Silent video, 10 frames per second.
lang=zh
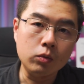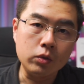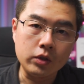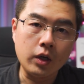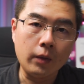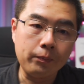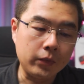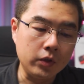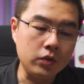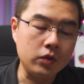顾一下
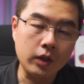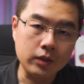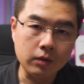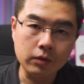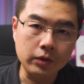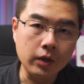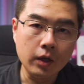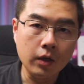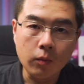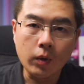Insta360
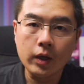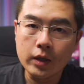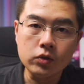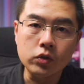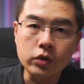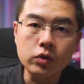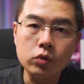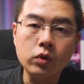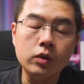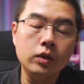1R4 1英
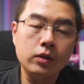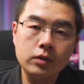寸